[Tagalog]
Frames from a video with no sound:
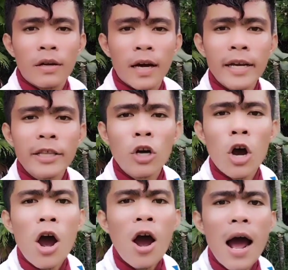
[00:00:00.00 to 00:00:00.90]

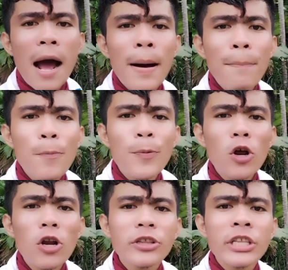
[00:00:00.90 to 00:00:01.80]
Ganito ang
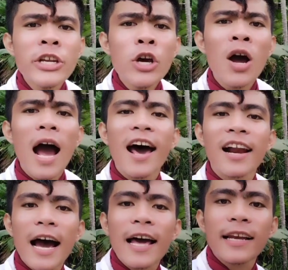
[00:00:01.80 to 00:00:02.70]
mapupulot ninyong
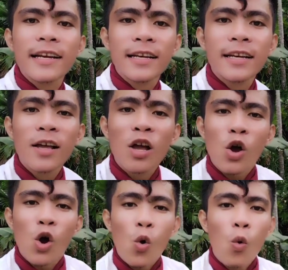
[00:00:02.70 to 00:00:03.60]
aral.
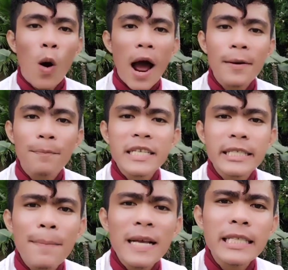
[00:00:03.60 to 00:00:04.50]
Huwag
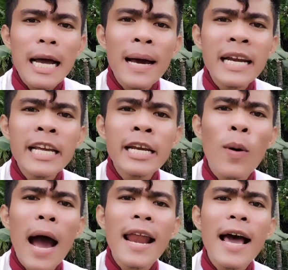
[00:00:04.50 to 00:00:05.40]
basta-basta
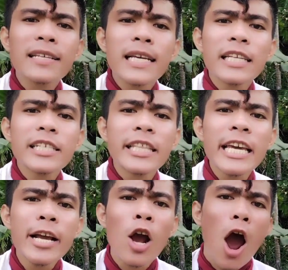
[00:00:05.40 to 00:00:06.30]
maniniwala sa
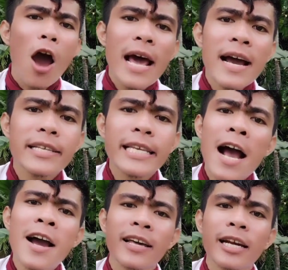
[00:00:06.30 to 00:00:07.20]
testigo ng
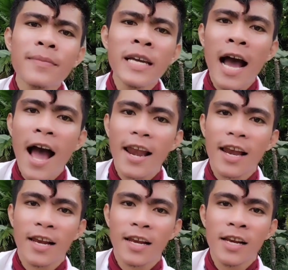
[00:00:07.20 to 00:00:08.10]
isang
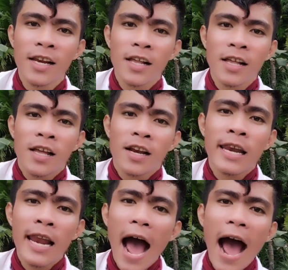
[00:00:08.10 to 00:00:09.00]
kriminal.
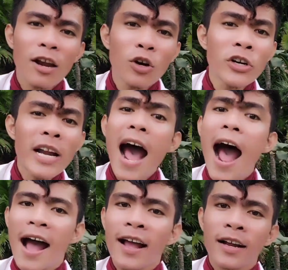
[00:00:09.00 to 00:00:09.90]
Lalo
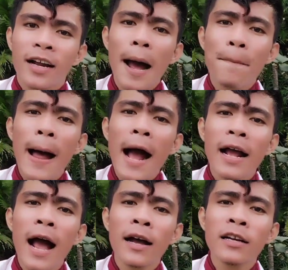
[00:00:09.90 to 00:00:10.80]
na
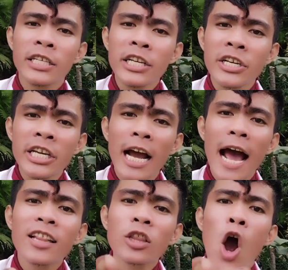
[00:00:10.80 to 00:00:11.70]
kapag ang
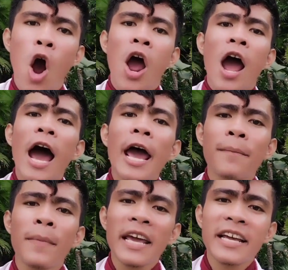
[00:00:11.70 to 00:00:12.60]
sindikato
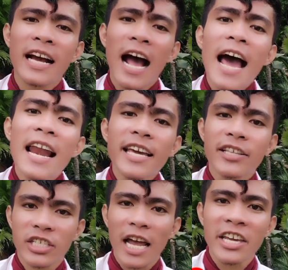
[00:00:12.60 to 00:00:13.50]
ay may
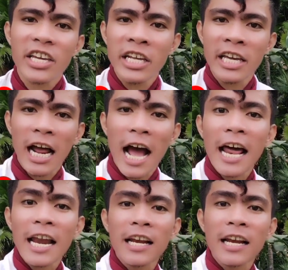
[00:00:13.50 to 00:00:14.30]
galit sa general.